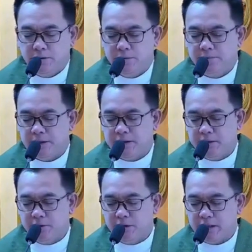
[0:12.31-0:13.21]
Noong
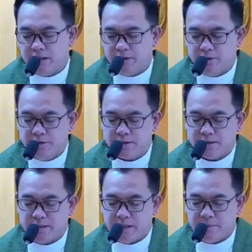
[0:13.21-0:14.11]
panahong
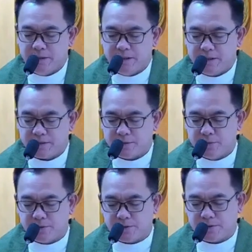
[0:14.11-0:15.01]
iyon, sinabi ni
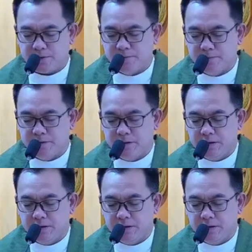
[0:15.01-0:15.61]
Jesus,